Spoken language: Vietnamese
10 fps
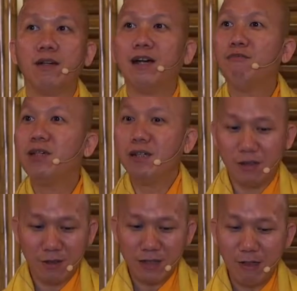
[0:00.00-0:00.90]
mình không biết
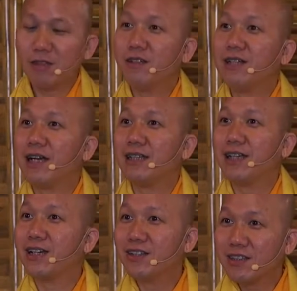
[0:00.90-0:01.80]
được sáu tưởng này
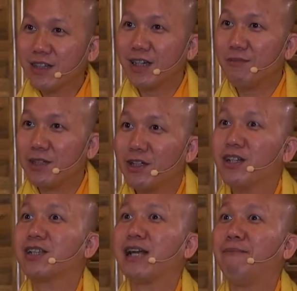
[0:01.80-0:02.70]
thì nó sẽ hiện mình nói
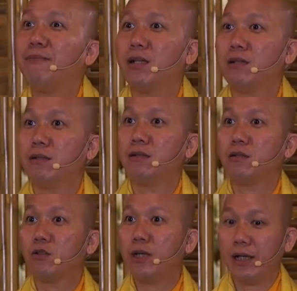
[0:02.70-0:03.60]
đó là tâm mình
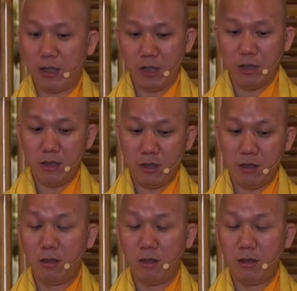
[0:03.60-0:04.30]
tôi đang nghĩ